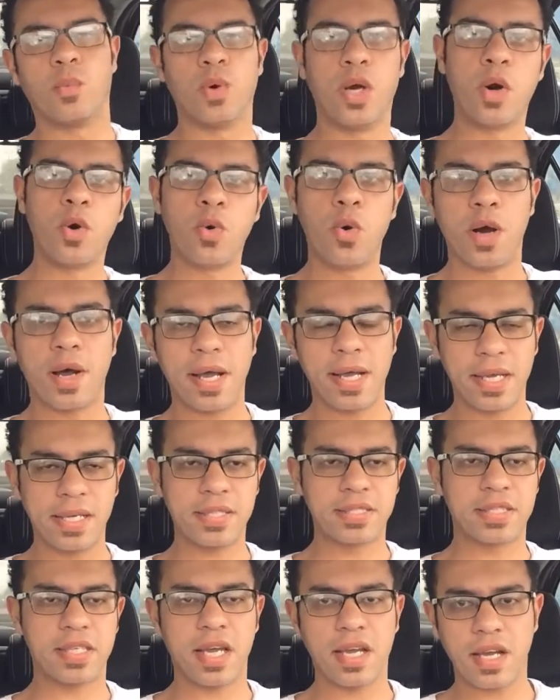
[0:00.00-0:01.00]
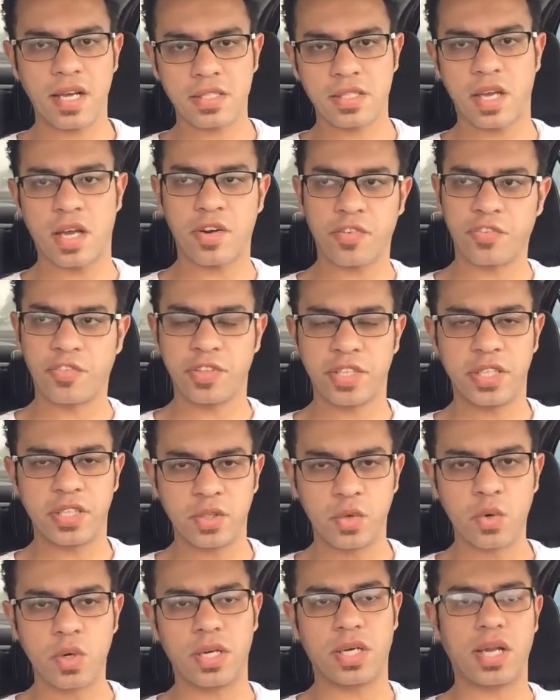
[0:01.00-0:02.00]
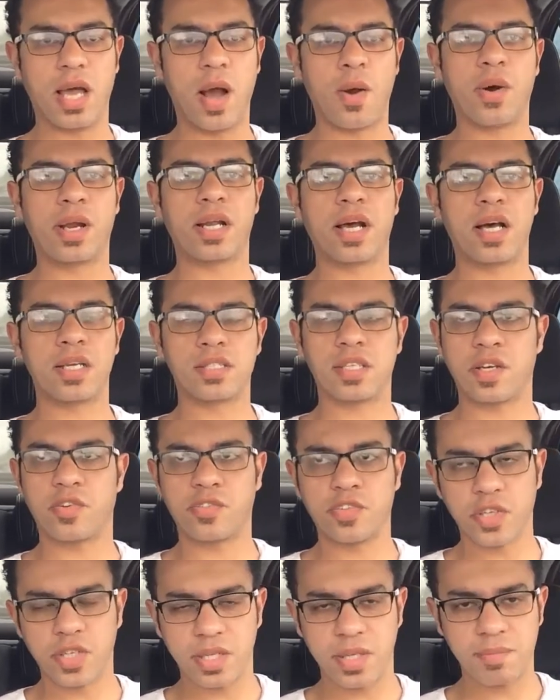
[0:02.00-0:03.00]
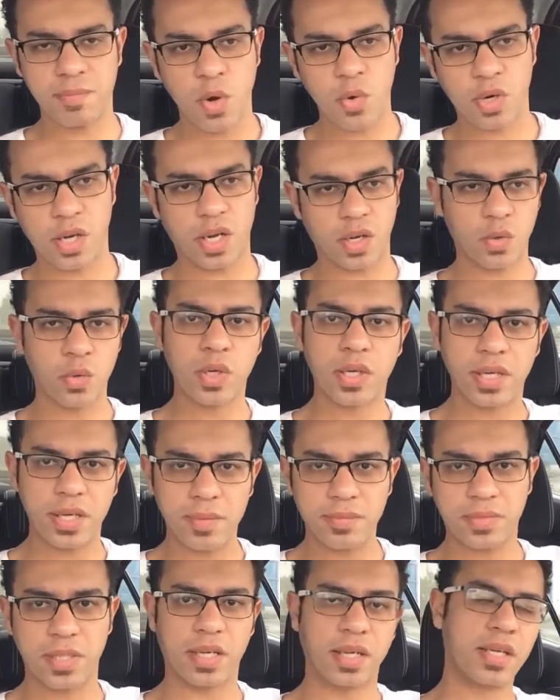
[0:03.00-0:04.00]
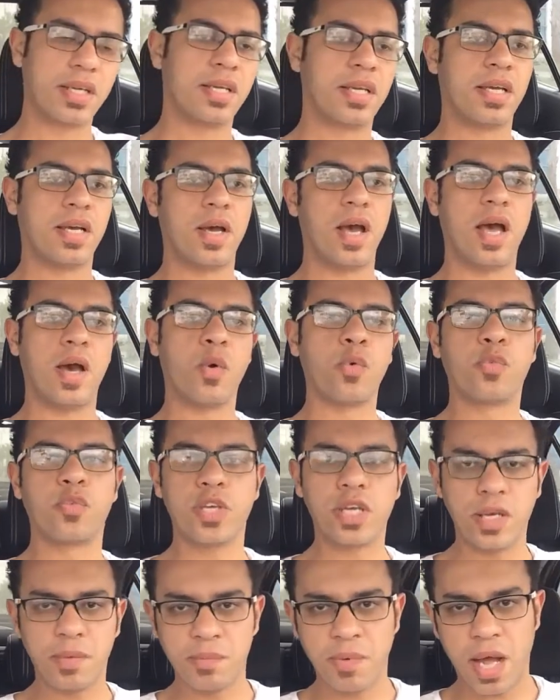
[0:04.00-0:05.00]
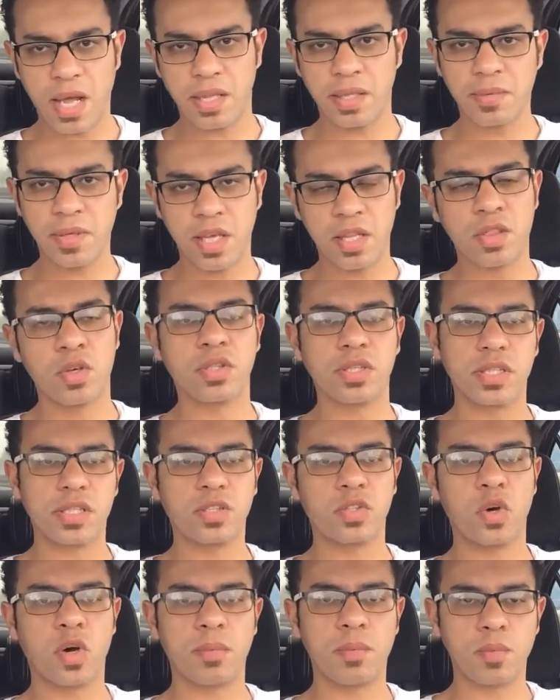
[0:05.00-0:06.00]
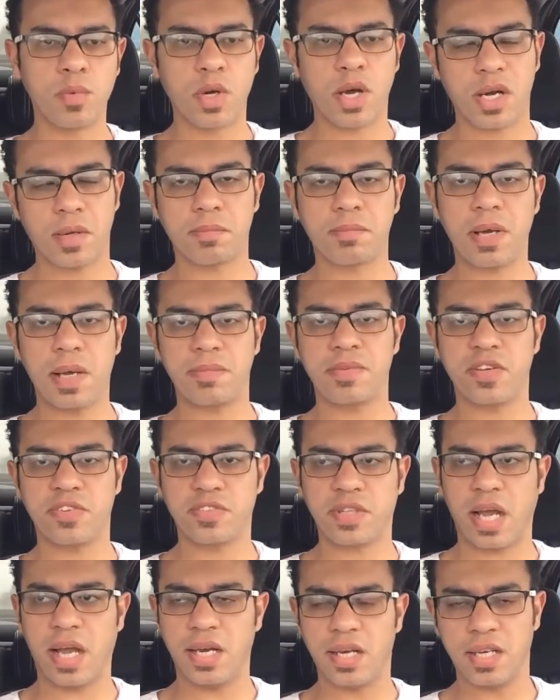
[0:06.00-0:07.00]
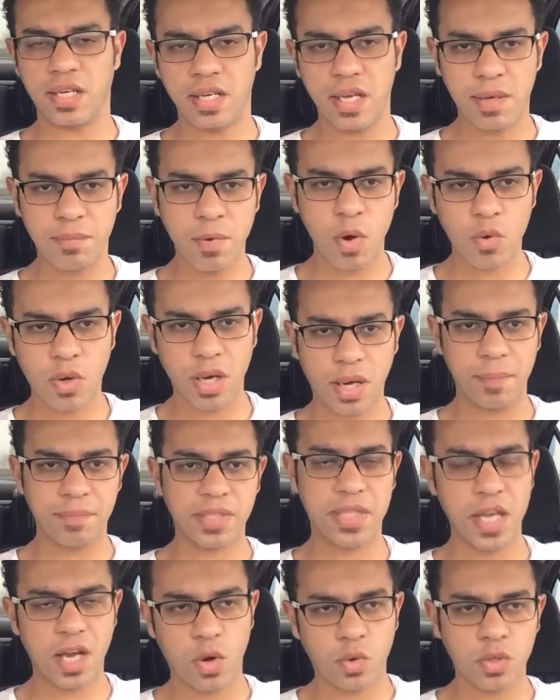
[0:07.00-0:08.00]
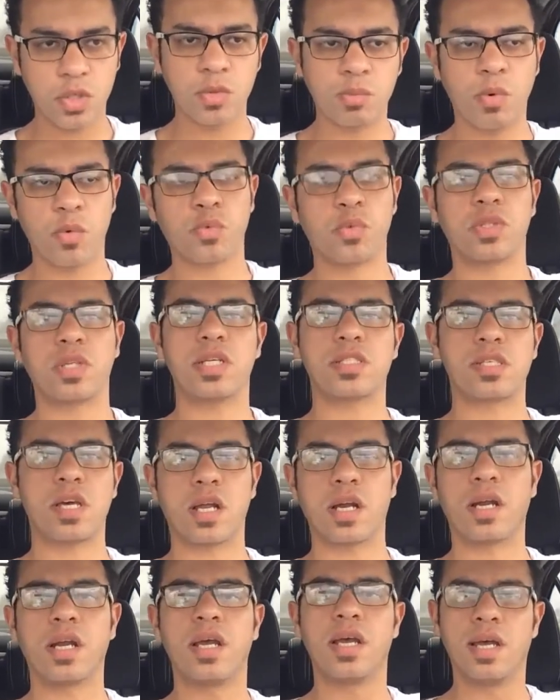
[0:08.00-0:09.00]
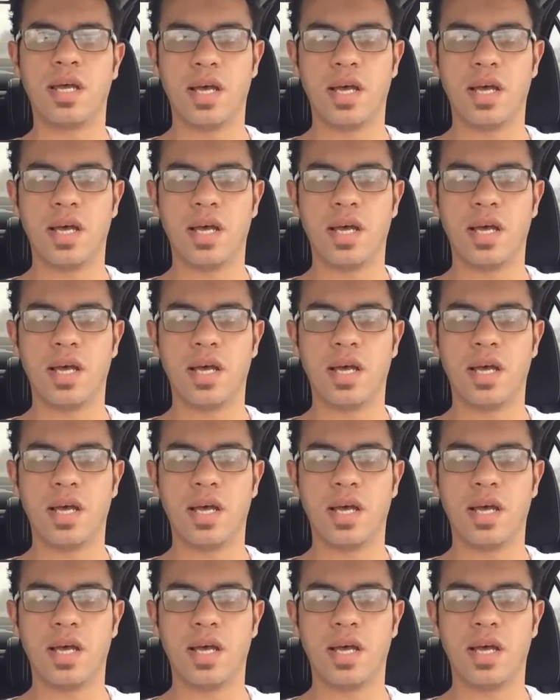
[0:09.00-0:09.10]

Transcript: وهو ازاي اظهر في جوجل او انا هظهر في موقع جوجل امتى آه، وفي البعض بيظن ان هو بمجرد ما بيفتح الموقع بتاعه ان المفروض يظهر